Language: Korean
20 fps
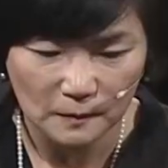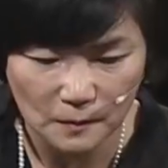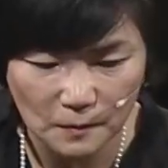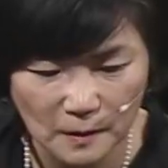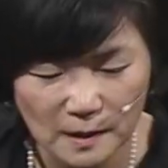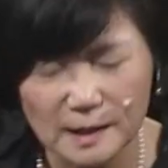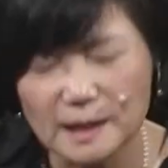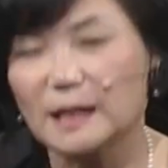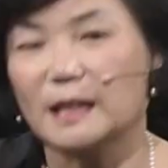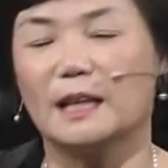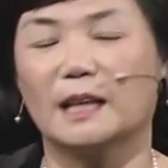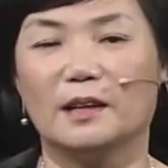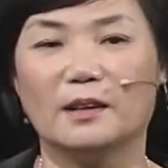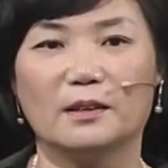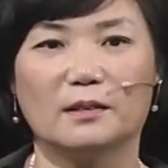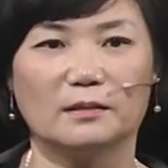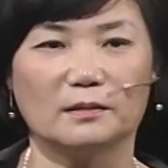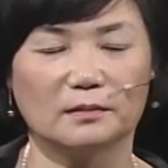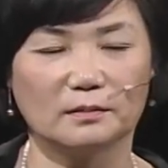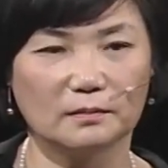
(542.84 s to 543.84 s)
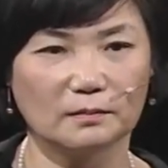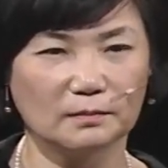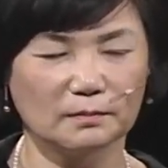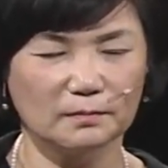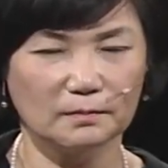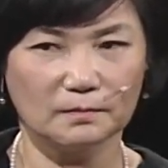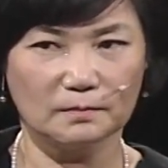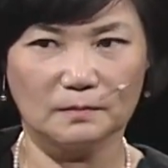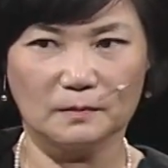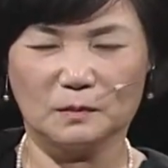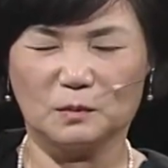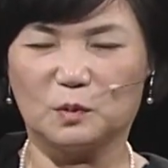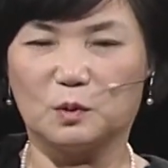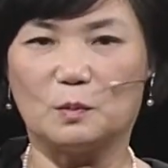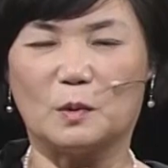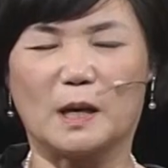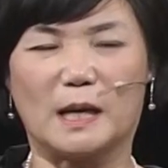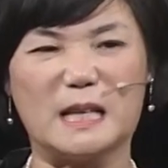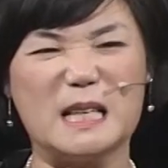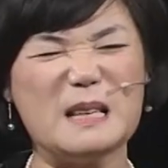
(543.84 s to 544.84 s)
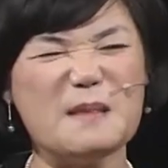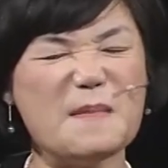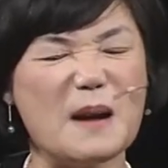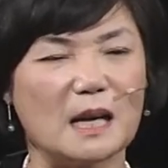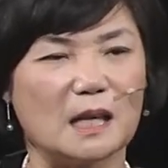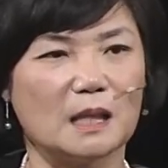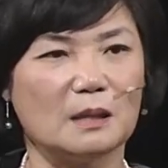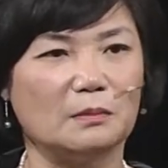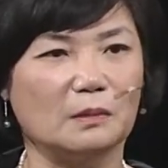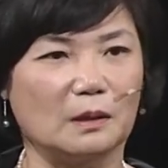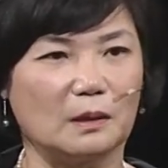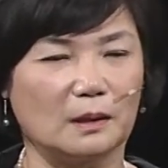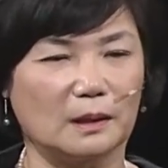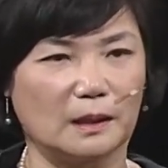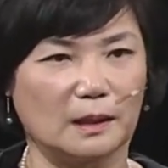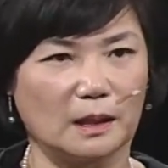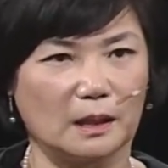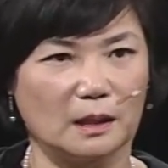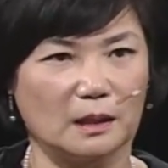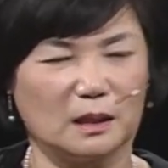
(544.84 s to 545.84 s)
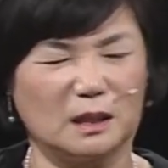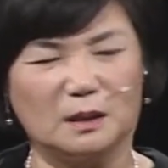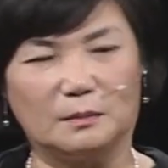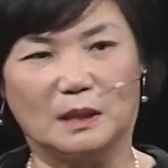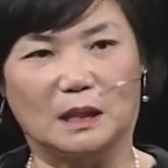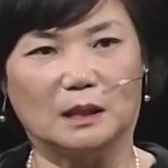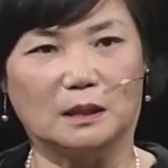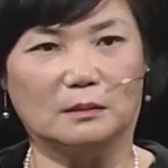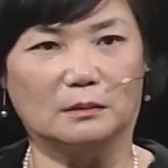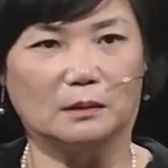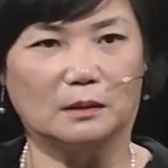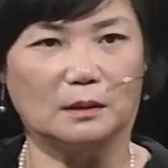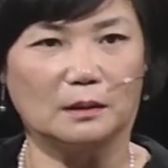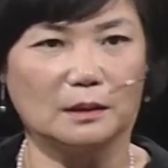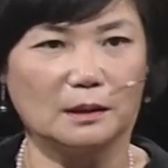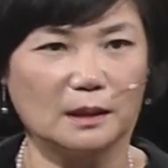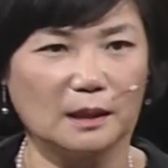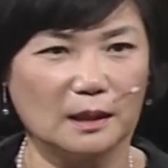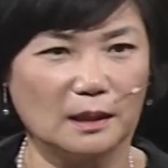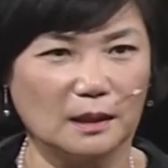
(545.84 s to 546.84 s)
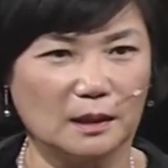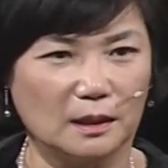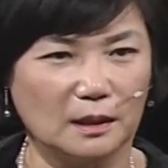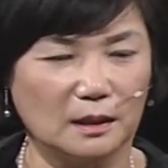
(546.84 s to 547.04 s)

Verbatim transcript: 여기 있잖아요. 부모가 이만큼 넓게, 이만큼 넓게.